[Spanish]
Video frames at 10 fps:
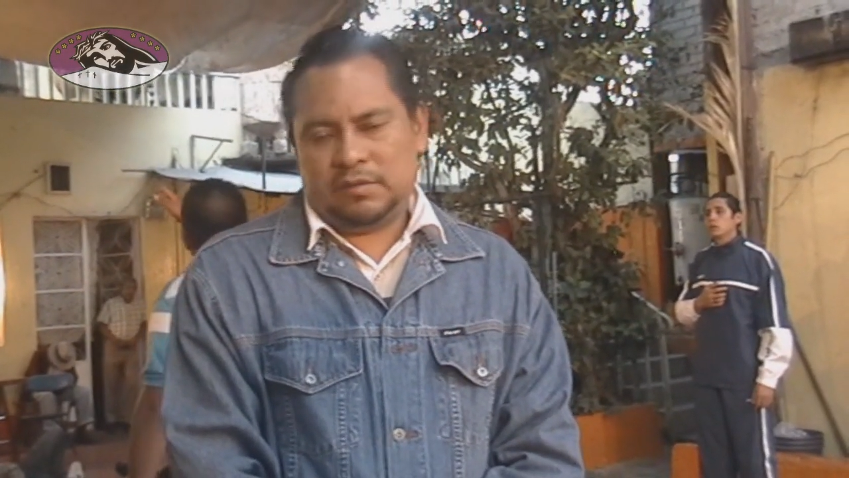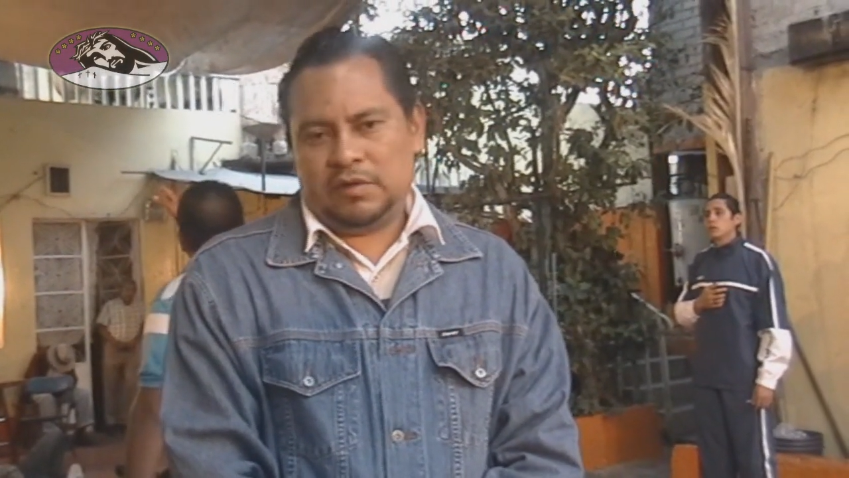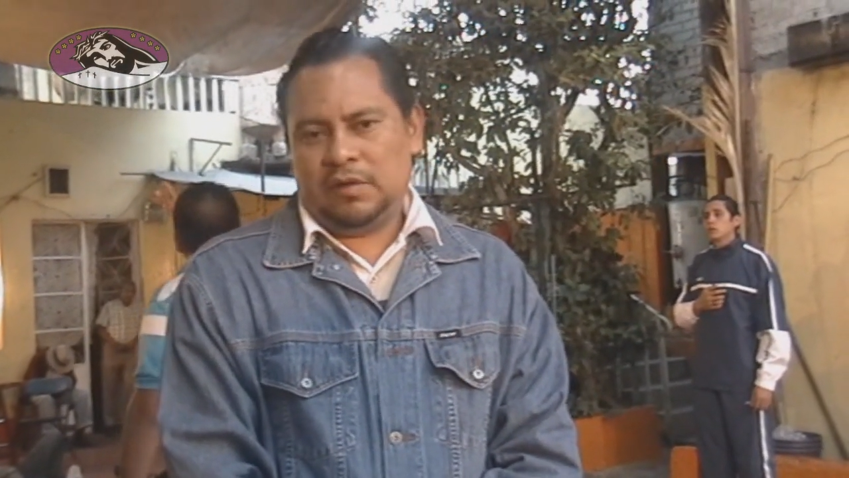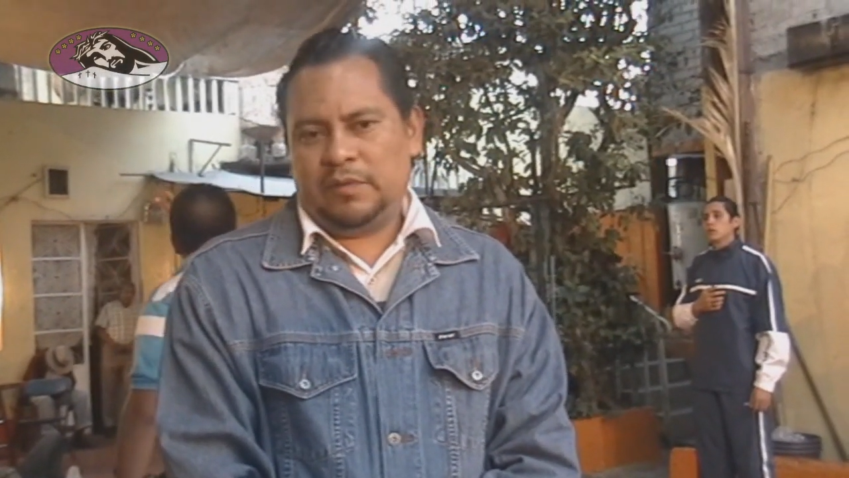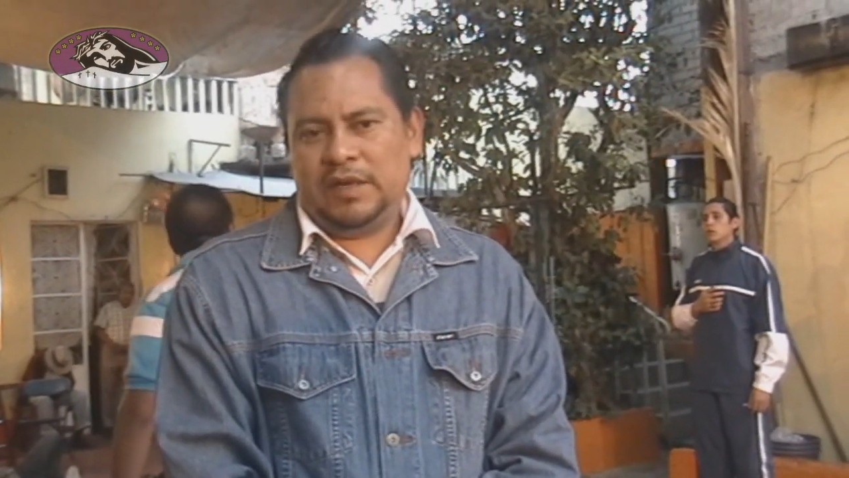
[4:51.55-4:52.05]
Como
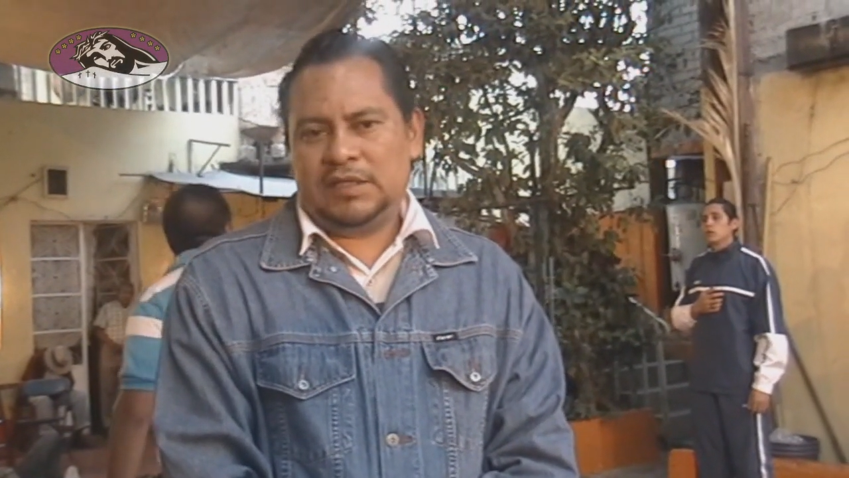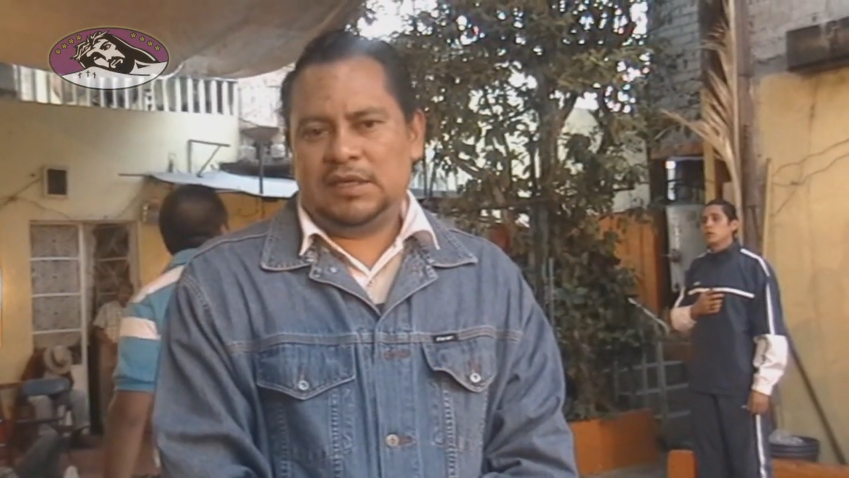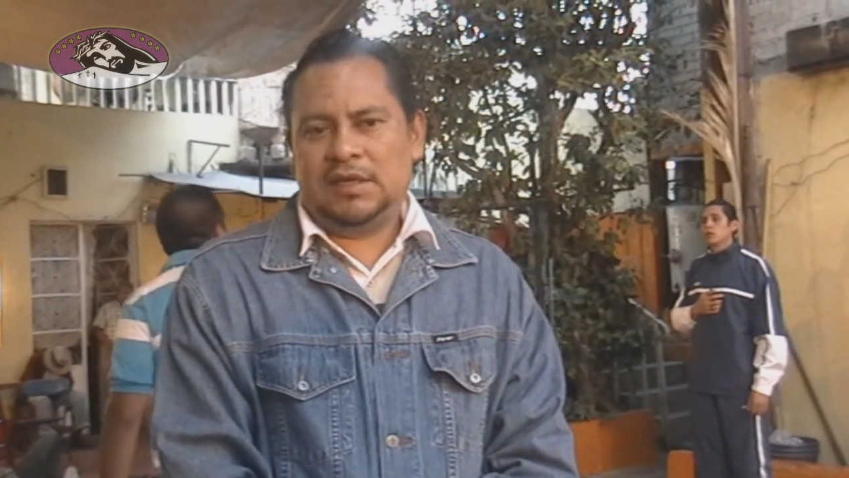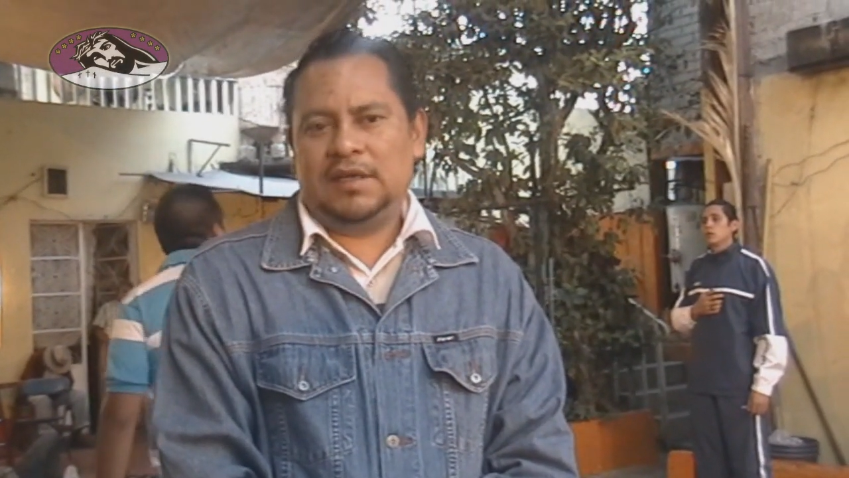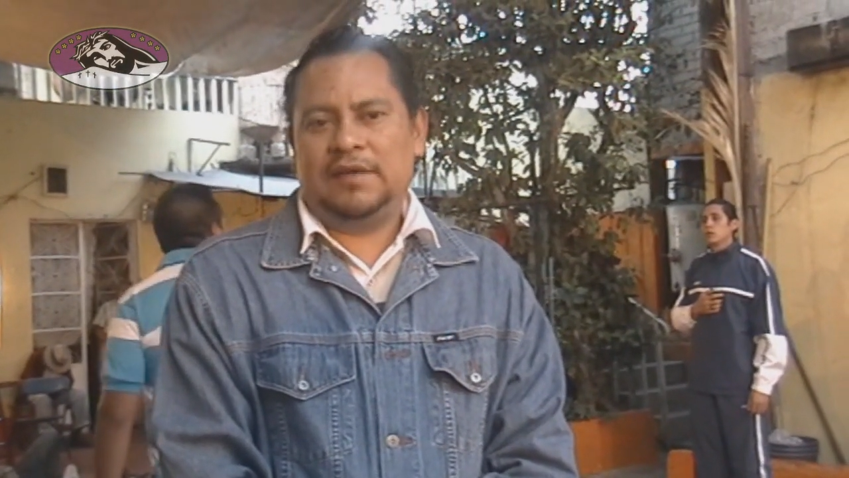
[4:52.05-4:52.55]
no lo pueden
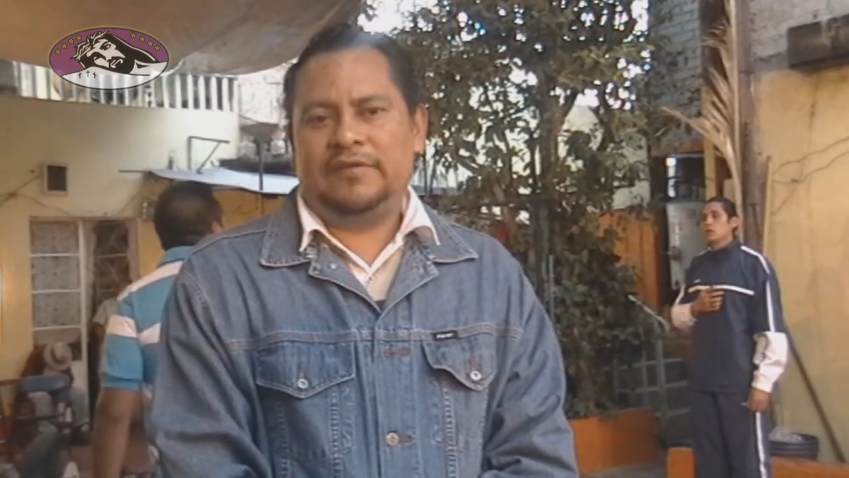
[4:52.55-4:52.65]
hacer eh,